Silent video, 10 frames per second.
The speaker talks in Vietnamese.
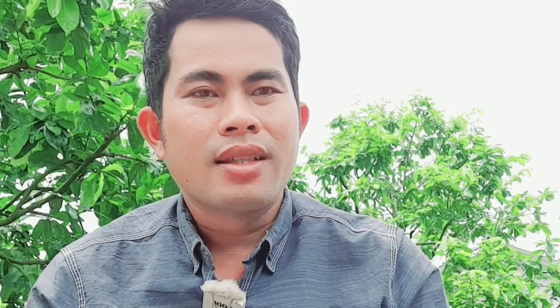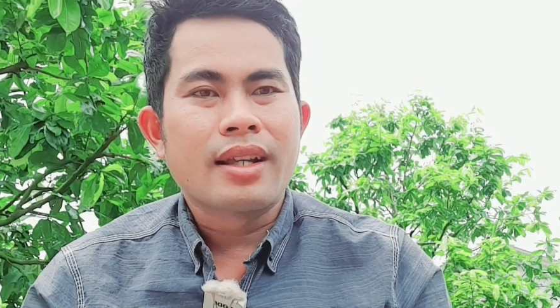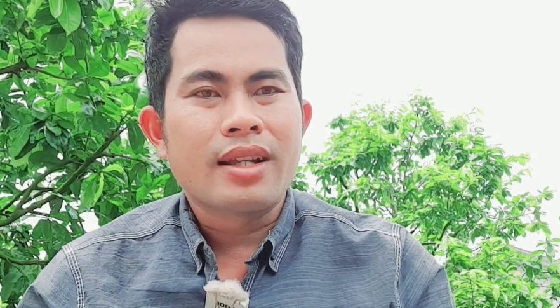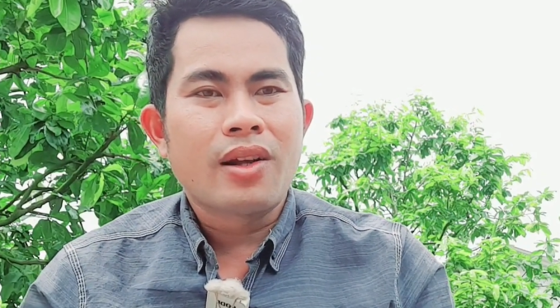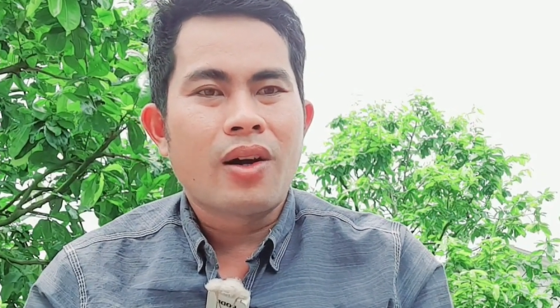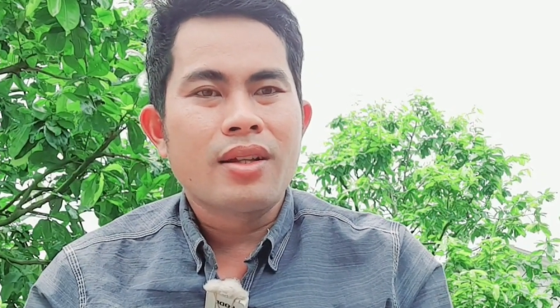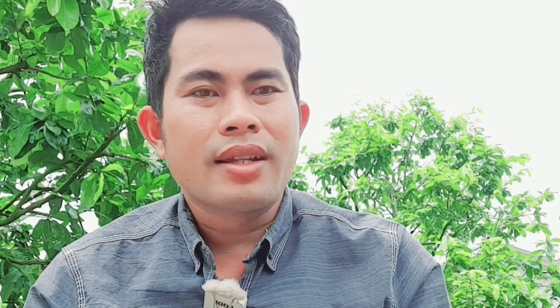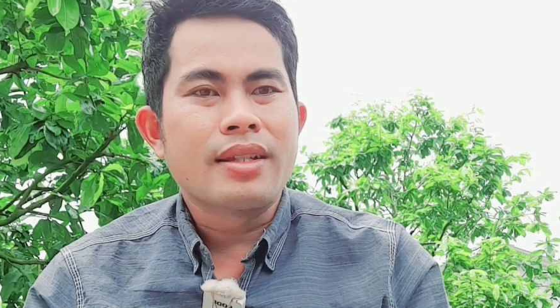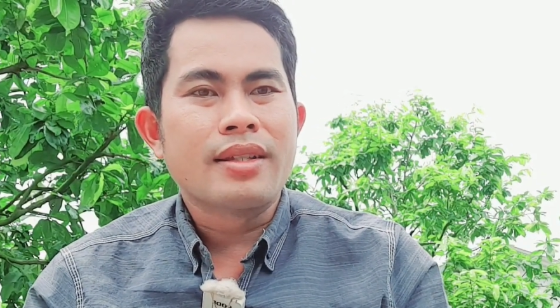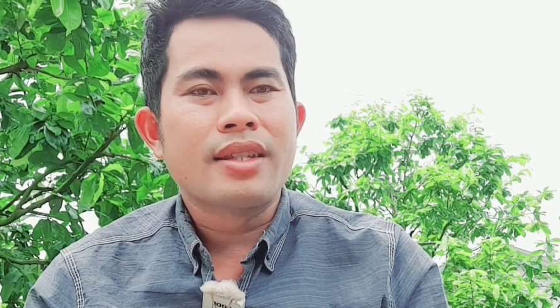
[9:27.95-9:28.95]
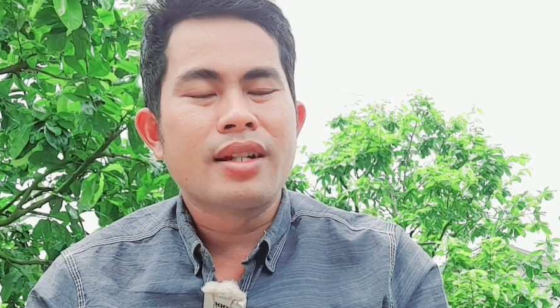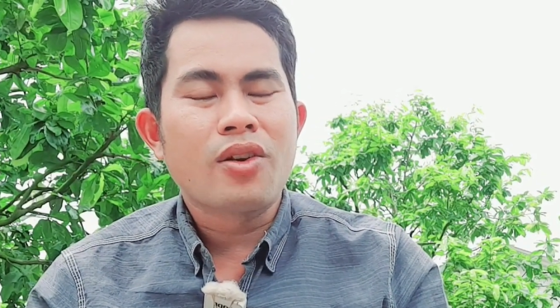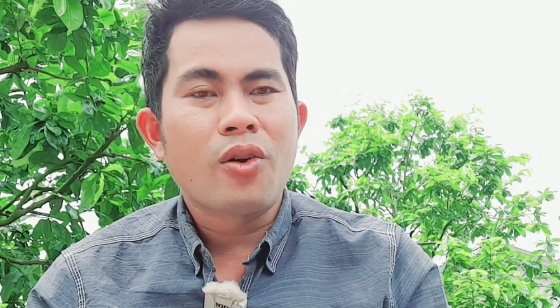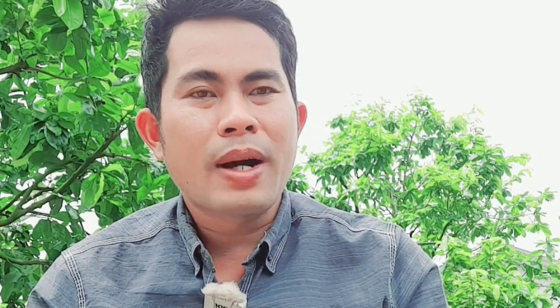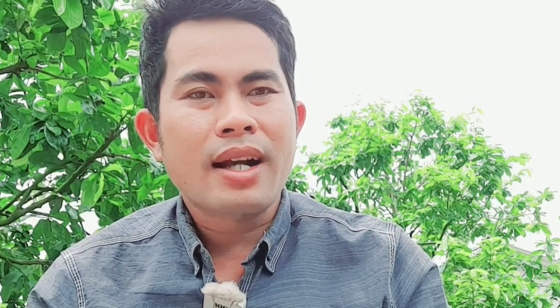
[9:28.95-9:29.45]
thì cái đó thì xin
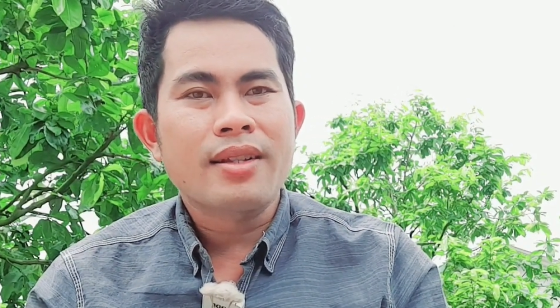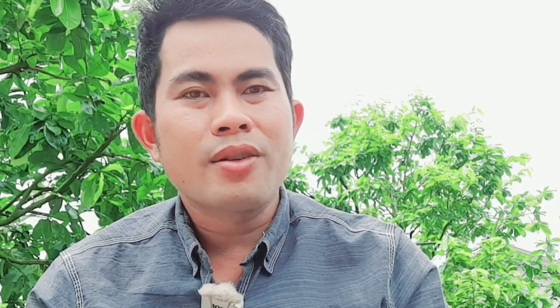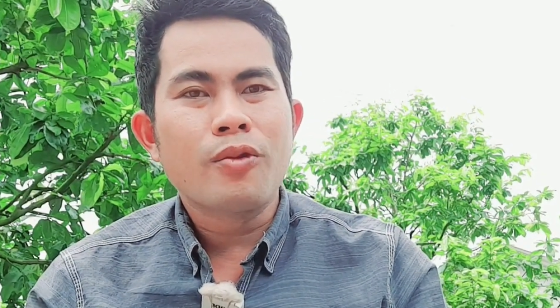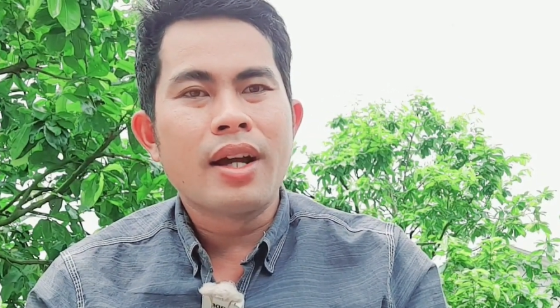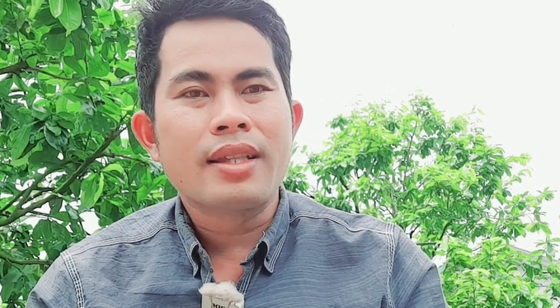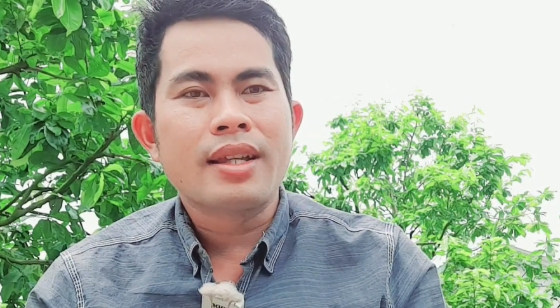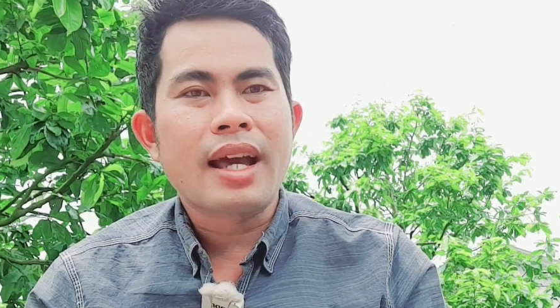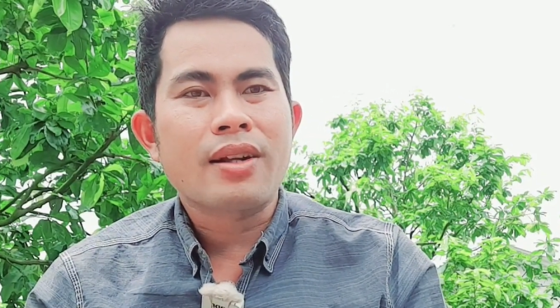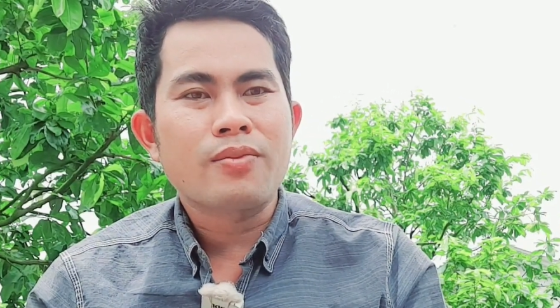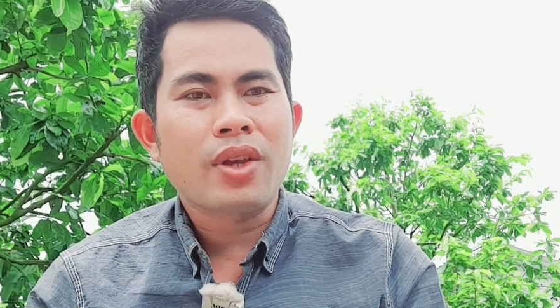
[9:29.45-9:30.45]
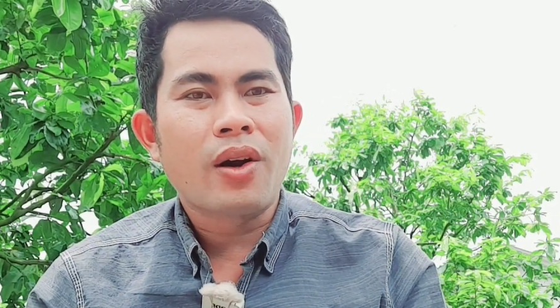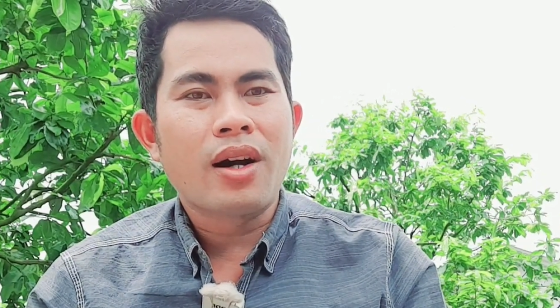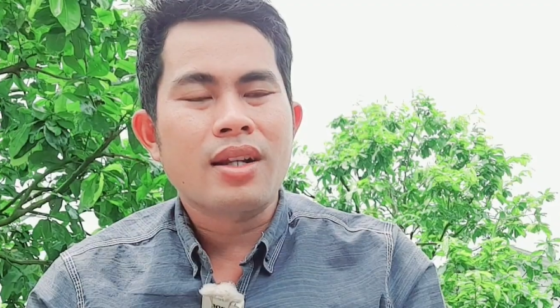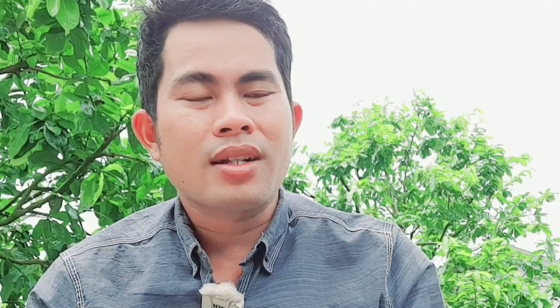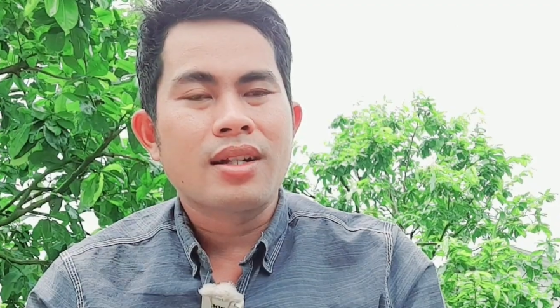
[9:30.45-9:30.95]
cô bác ở dưới quê thì ai cũng cho hết,